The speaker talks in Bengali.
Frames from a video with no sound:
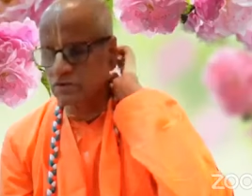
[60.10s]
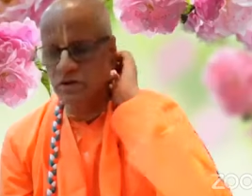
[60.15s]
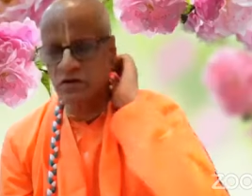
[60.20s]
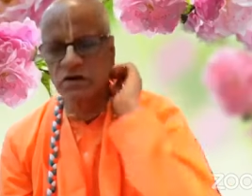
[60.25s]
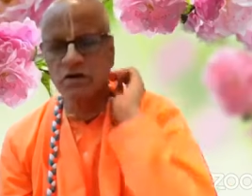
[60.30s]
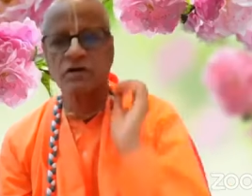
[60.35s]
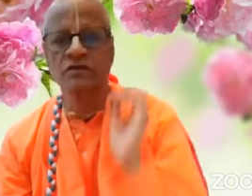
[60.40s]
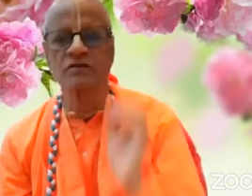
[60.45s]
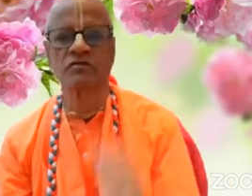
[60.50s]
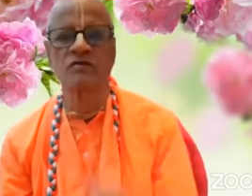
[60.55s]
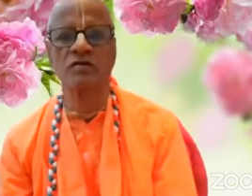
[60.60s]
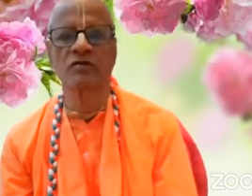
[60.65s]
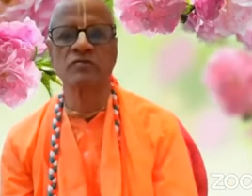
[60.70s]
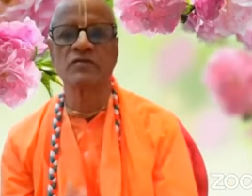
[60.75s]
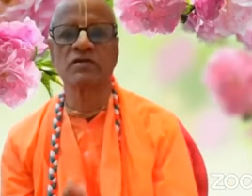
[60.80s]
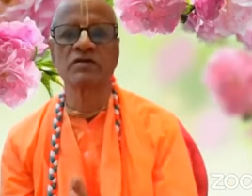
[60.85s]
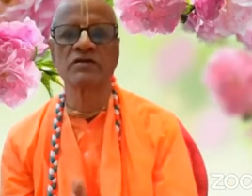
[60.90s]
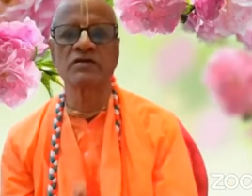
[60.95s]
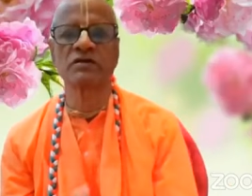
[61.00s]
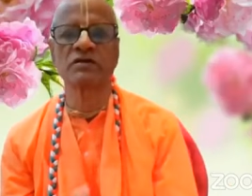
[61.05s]
পতাকা
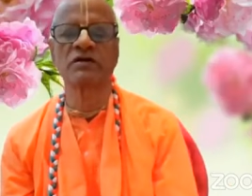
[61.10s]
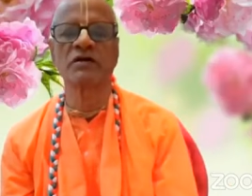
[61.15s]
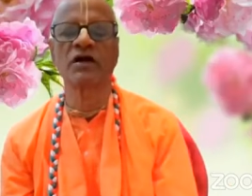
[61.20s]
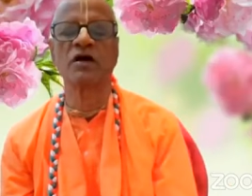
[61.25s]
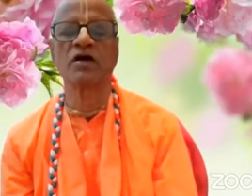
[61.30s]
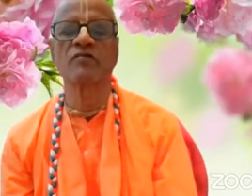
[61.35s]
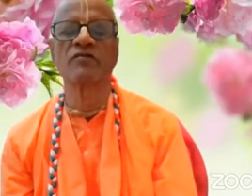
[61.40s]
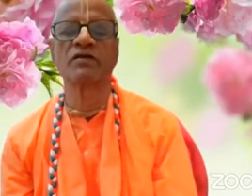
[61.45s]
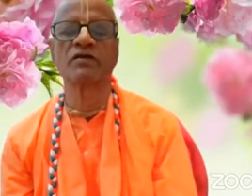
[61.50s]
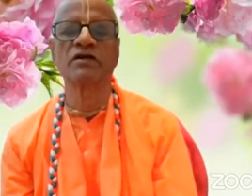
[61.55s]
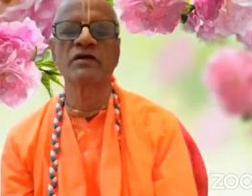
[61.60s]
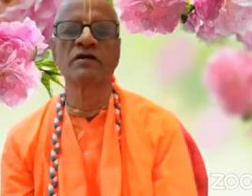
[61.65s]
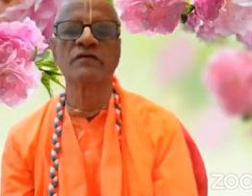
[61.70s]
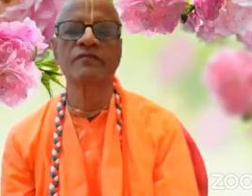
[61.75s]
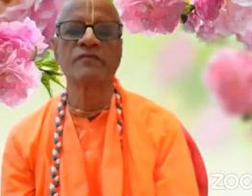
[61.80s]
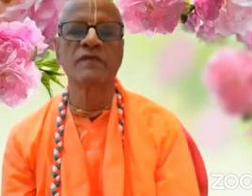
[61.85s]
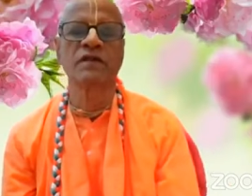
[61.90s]
সম্মিলিত নামিনী